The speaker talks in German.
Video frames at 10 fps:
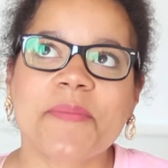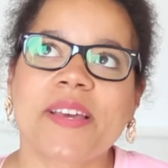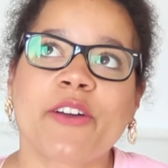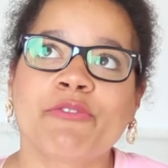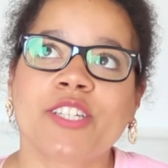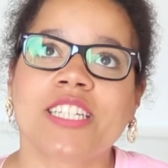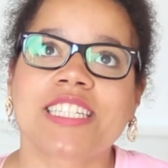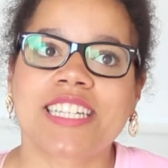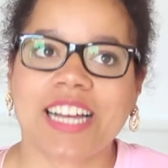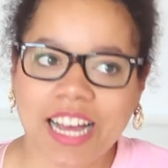mega viel
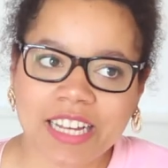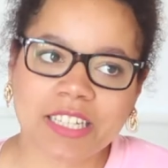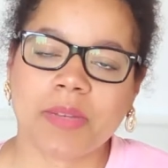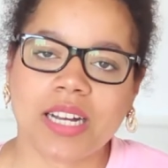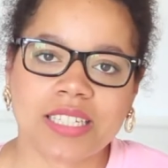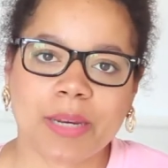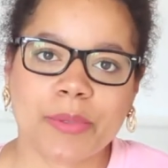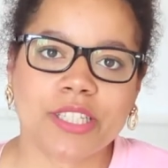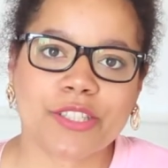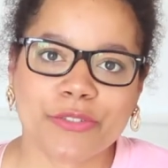Krach gemacht, habe
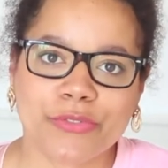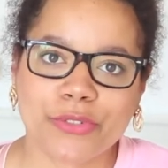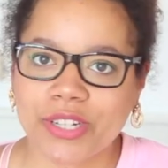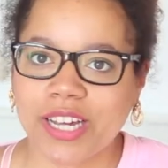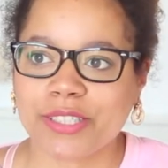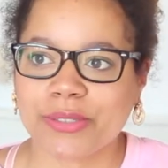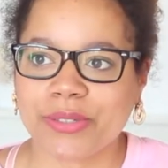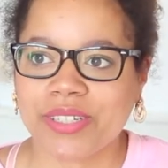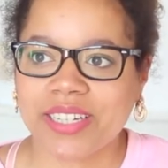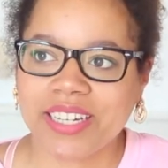ich das Gefühl.
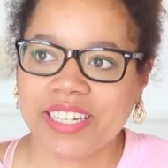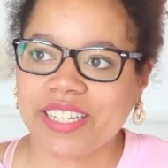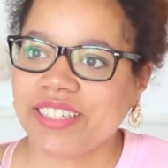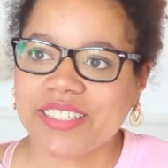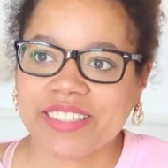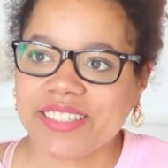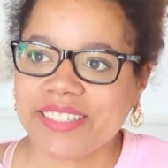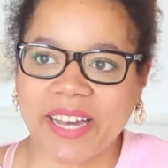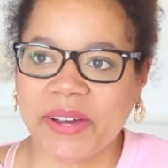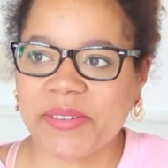Also
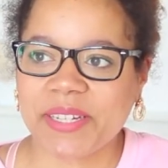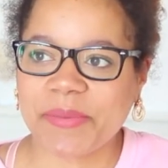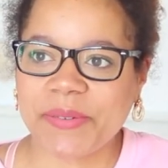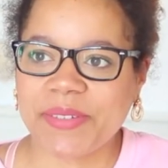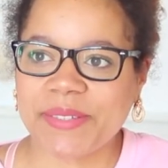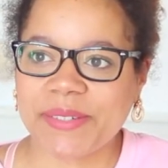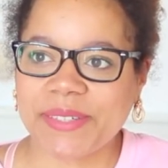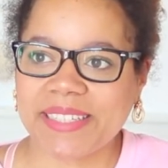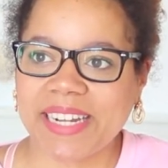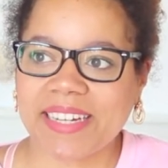ja, ich habe irgendwie so
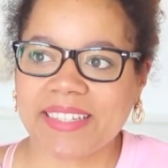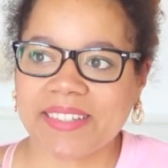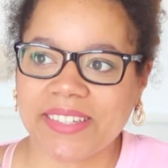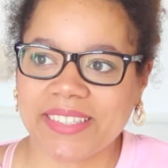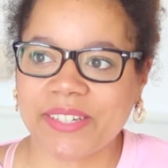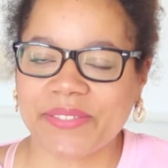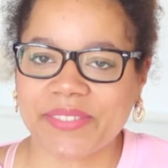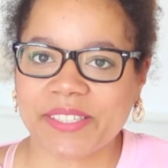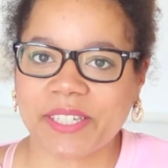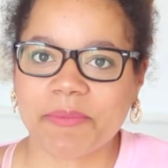gedacht, oh Gott,
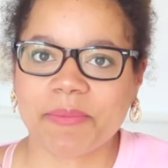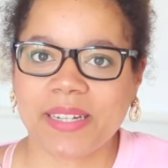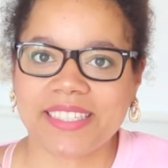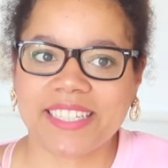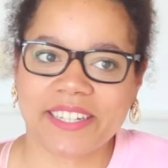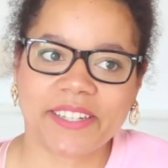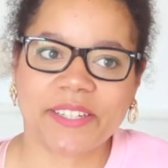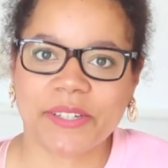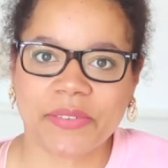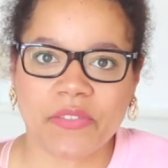hoffentlich kommt mal keiner
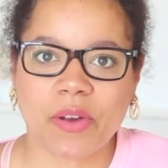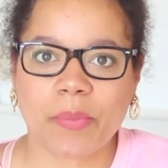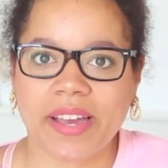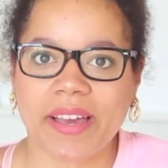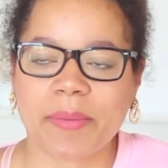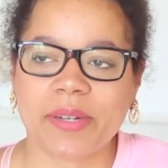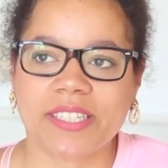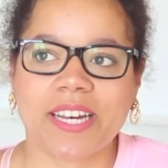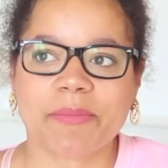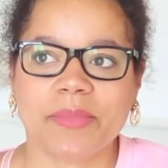hier irgendwie vorbei. Aber ich
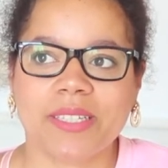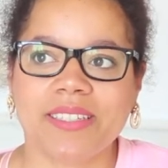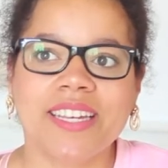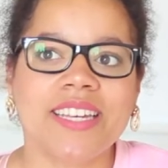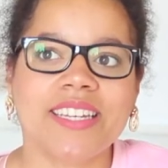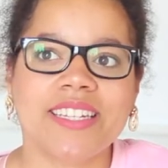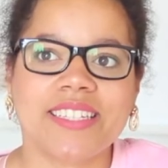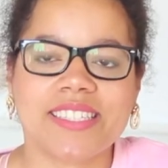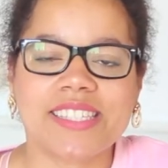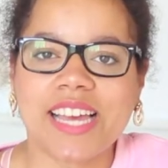dachte mir,
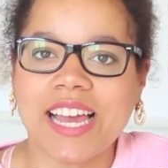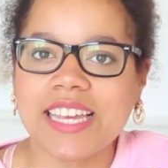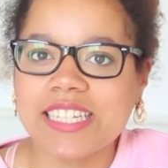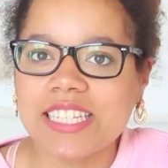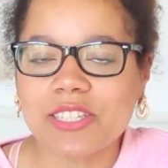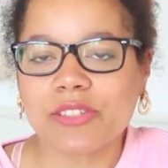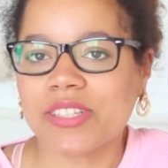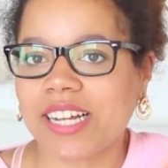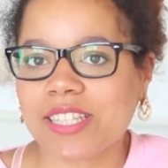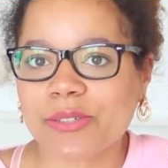das ist ja eigentlich jetzt noch so
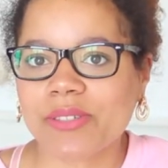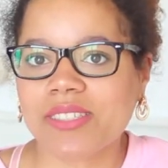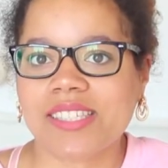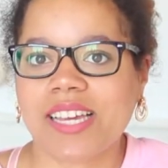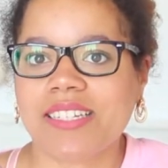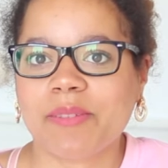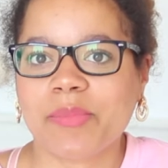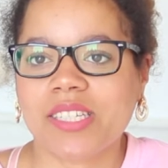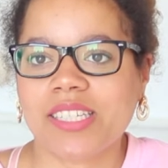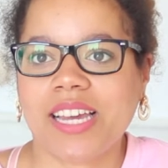eine ganz kurze Zeit, dann
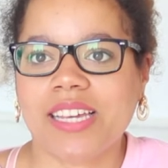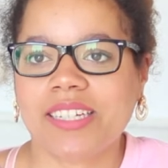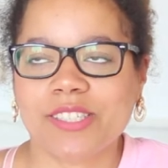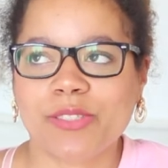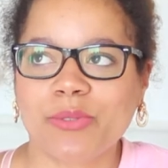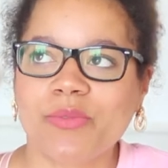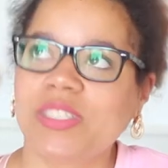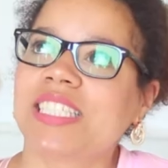bin ich ja eigentlich so gut wie